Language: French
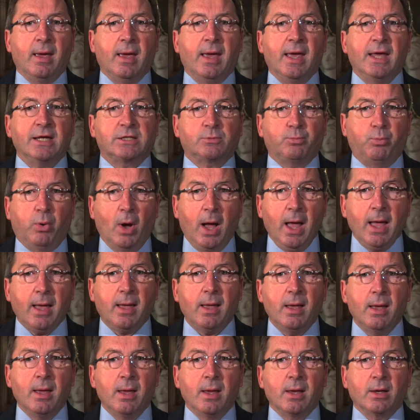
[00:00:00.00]

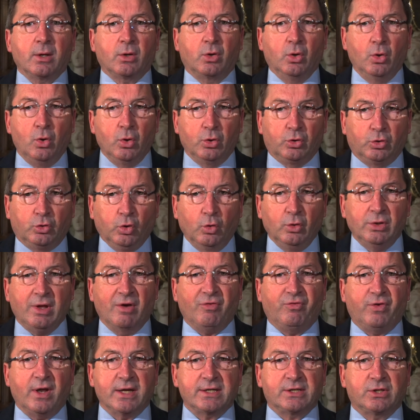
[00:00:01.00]
Espoir que le taux
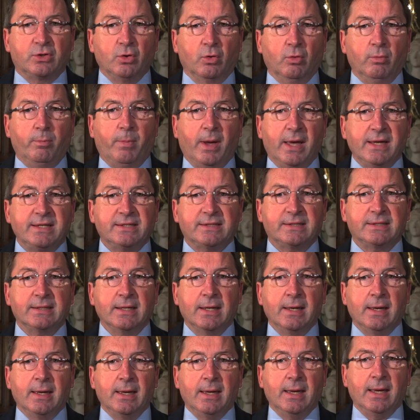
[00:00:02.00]
d'inflation baisse